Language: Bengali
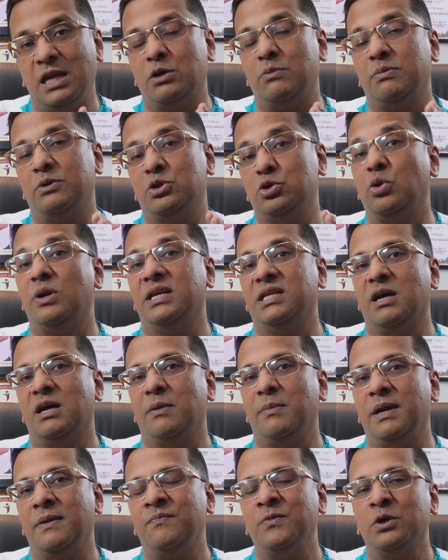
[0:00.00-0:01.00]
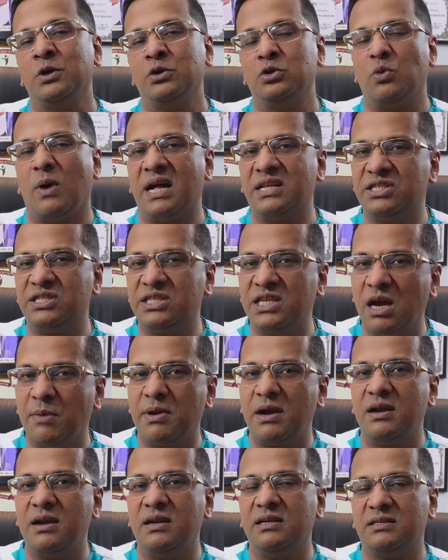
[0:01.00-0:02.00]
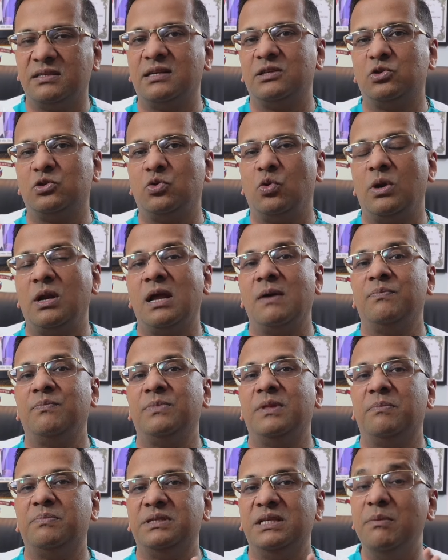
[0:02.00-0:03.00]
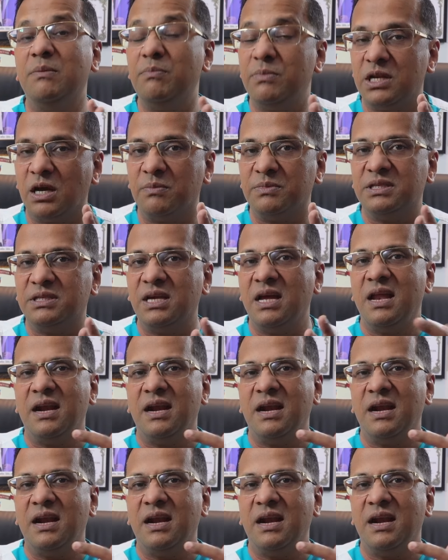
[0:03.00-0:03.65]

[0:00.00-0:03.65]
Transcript: চলে যাবে সো আজকে আমরা ডিসকাস করলাম দ্য সিমটমস